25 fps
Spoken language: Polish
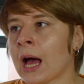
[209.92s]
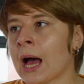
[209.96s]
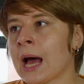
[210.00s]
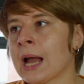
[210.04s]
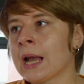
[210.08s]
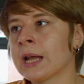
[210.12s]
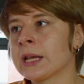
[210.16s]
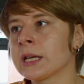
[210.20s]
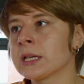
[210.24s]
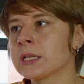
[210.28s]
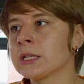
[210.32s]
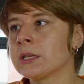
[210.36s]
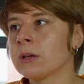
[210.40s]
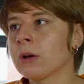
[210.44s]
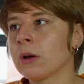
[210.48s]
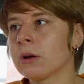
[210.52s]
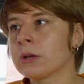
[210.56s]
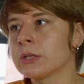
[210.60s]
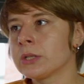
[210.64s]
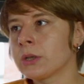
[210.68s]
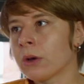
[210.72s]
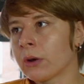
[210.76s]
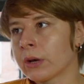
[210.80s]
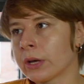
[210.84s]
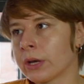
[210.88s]
Ale jeśli
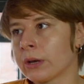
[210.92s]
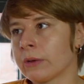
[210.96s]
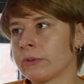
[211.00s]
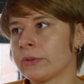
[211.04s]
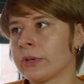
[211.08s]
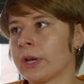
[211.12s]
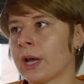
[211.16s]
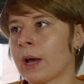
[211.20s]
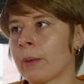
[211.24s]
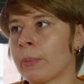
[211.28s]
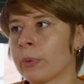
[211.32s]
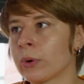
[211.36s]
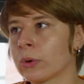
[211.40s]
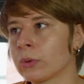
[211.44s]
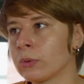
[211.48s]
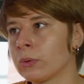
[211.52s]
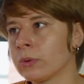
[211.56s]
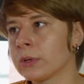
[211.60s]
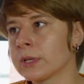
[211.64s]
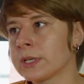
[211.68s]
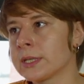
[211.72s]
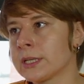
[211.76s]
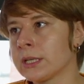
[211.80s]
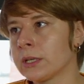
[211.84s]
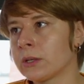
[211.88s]
chodzi o kierownika
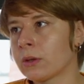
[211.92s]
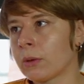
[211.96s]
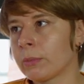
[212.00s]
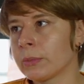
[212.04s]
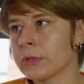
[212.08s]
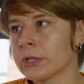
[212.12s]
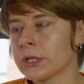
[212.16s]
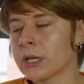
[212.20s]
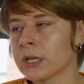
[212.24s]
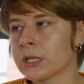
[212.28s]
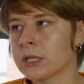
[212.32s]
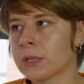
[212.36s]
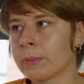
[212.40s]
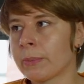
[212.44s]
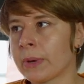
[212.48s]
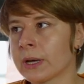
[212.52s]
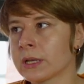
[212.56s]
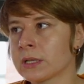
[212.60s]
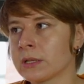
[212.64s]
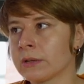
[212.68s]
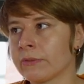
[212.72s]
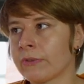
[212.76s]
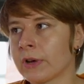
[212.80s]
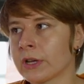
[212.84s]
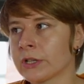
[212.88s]
produkcji, to myślę, że
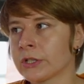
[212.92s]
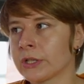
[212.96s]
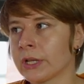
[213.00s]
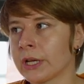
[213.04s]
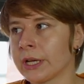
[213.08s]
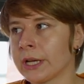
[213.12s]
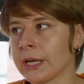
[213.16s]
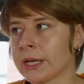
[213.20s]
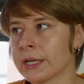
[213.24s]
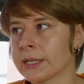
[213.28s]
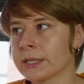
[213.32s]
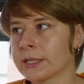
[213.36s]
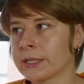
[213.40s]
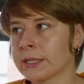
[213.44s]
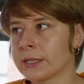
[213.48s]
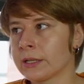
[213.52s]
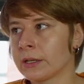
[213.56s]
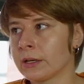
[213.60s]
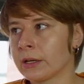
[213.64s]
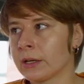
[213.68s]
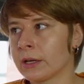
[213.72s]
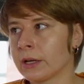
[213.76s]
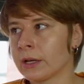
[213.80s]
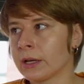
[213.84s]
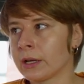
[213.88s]
bardzo ważne jest
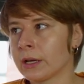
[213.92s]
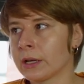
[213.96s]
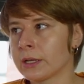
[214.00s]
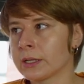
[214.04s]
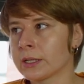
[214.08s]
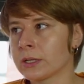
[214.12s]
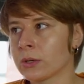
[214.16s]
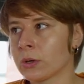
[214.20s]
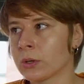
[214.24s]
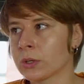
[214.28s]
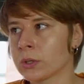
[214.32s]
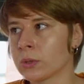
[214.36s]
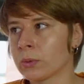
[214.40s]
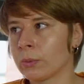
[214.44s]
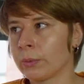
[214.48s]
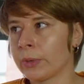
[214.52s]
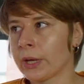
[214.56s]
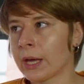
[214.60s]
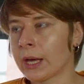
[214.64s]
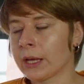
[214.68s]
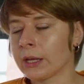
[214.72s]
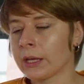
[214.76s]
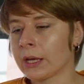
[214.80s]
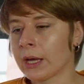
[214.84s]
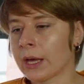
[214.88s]
y,
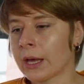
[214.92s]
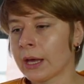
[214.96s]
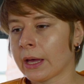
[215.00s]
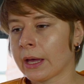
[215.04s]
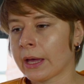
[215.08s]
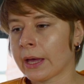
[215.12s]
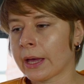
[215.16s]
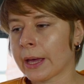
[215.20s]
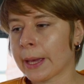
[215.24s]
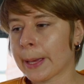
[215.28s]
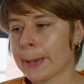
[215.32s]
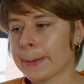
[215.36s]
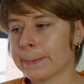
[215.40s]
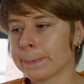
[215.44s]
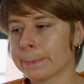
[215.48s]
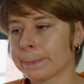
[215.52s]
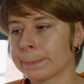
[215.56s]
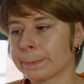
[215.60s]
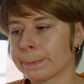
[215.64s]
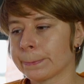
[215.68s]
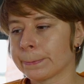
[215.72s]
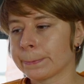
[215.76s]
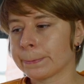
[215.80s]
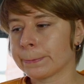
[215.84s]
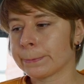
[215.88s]
zrozumienie
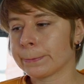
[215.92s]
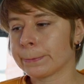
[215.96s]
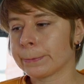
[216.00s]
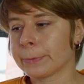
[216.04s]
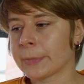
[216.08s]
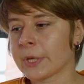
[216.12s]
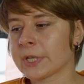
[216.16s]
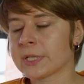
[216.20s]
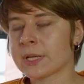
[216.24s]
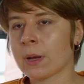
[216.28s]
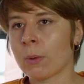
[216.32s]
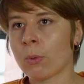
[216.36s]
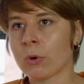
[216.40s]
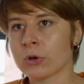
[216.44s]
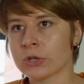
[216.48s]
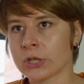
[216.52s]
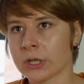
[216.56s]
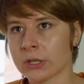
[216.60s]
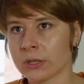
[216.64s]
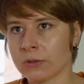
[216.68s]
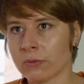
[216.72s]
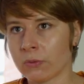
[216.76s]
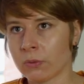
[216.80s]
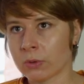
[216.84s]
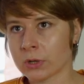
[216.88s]
mm,
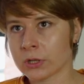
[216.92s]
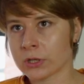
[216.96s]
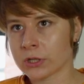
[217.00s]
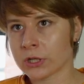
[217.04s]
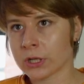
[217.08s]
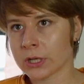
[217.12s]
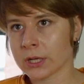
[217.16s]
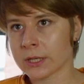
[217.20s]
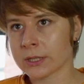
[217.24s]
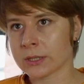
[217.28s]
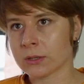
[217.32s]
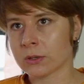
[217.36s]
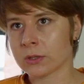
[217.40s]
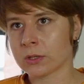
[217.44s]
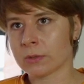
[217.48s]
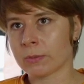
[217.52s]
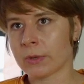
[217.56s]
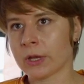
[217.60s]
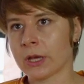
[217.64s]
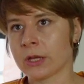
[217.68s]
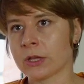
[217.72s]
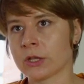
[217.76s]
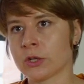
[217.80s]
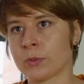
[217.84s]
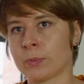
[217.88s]
założeń twórczych,
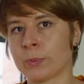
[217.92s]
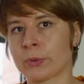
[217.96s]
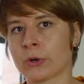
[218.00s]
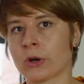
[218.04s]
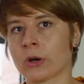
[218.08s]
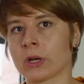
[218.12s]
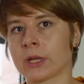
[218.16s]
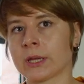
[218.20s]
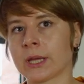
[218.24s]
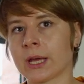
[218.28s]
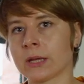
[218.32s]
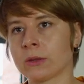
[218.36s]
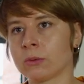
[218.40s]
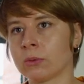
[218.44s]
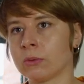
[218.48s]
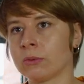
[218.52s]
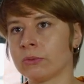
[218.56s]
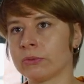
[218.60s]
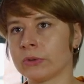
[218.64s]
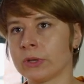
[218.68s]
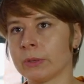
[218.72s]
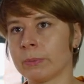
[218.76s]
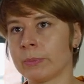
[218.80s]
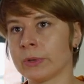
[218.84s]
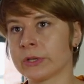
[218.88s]
zrozumienie też
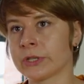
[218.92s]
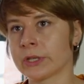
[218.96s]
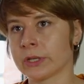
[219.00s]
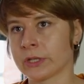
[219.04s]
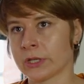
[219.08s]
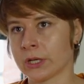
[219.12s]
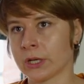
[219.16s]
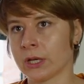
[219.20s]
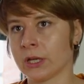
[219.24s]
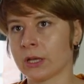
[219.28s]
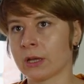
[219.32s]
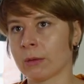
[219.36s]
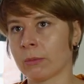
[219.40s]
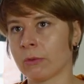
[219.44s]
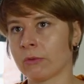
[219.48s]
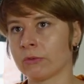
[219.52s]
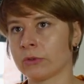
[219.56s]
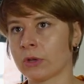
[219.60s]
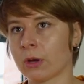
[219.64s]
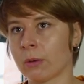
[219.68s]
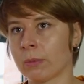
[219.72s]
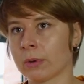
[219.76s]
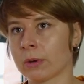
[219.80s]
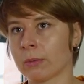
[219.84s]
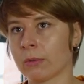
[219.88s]
priorytetów i bycie dzięki temu
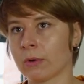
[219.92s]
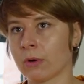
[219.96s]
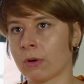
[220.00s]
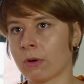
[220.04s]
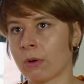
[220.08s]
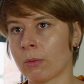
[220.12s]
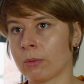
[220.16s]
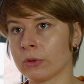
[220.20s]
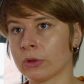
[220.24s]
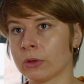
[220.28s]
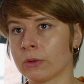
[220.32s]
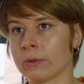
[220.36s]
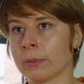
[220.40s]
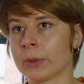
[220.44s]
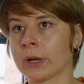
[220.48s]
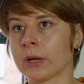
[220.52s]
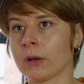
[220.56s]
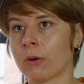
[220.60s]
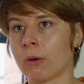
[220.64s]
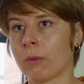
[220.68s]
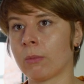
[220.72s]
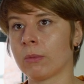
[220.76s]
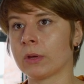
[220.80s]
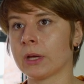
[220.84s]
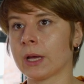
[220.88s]
w
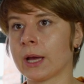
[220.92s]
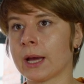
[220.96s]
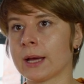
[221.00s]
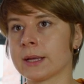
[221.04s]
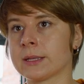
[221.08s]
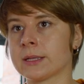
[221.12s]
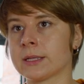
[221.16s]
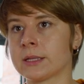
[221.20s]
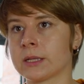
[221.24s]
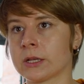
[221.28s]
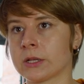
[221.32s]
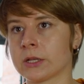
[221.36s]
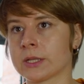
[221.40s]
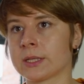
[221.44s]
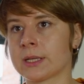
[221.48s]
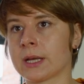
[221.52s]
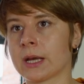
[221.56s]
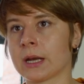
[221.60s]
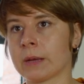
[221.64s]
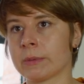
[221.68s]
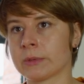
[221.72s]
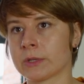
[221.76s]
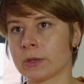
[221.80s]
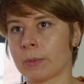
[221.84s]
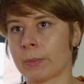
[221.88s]
dobrej komunikacji z
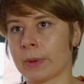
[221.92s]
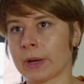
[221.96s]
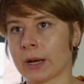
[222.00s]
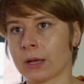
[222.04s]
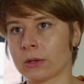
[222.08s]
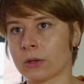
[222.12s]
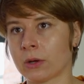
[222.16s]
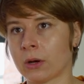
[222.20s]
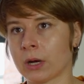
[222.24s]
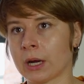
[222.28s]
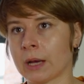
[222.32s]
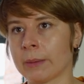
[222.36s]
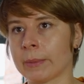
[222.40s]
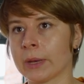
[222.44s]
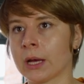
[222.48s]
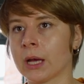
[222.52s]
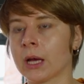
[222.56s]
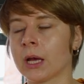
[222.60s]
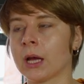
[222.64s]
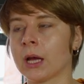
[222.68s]
reżyserem, z operatorem,